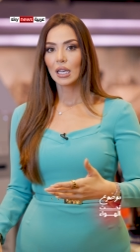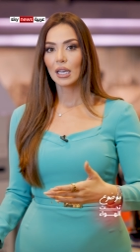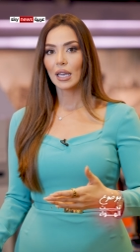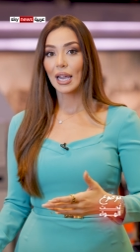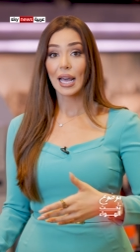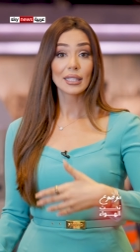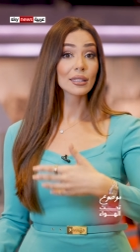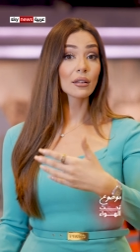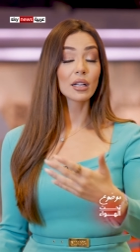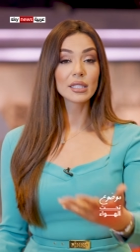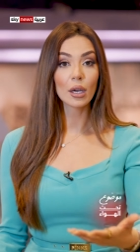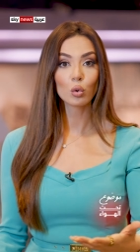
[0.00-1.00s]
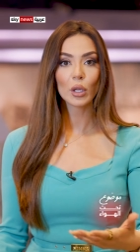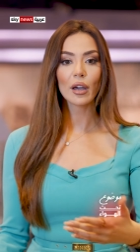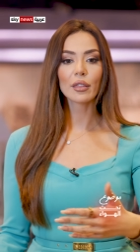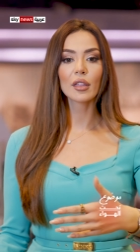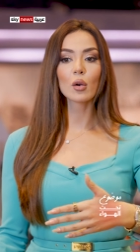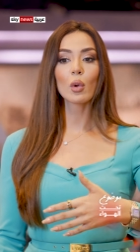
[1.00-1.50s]
آه، العدد قد يكون
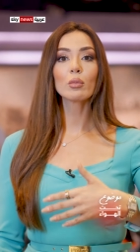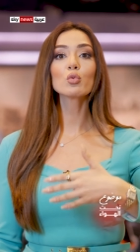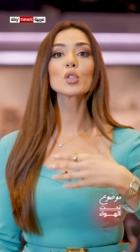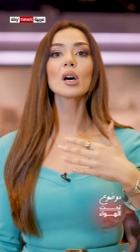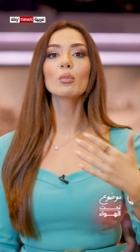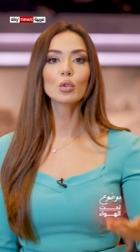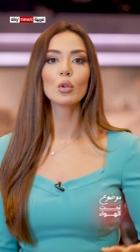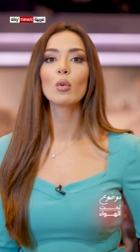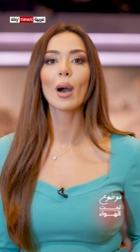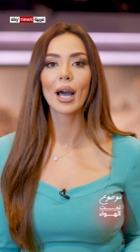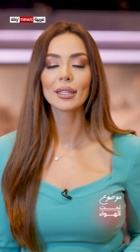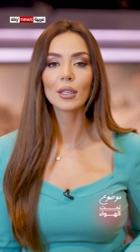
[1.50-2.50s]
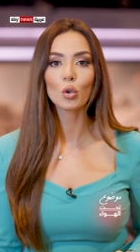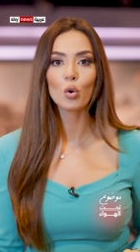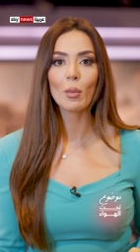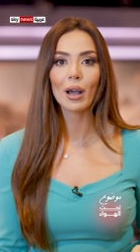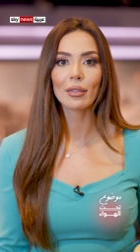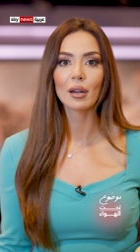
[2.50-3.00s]
أكثر والمصابون هو
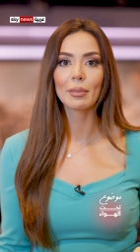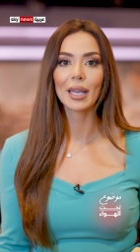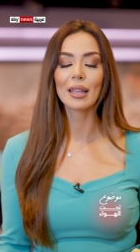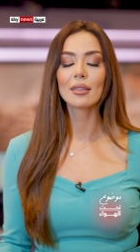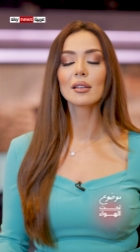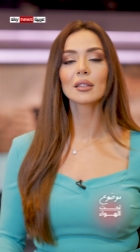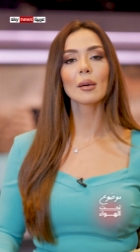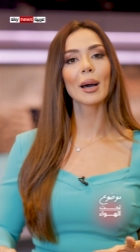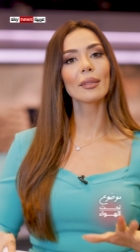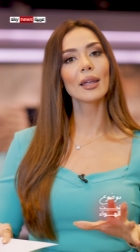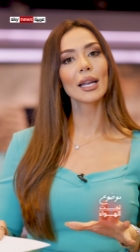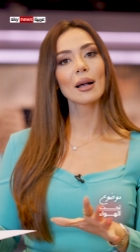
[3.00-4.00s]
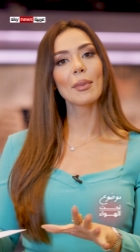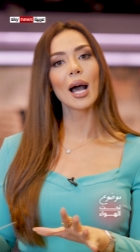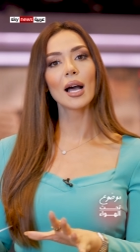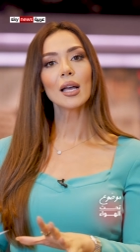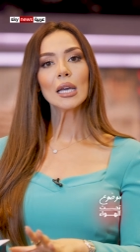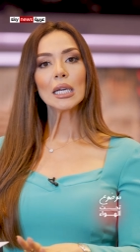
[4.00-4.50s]
أعدادهم أكثر بكثير طبعا ذلك
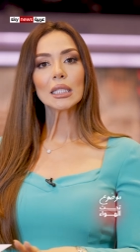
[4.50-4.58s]
مع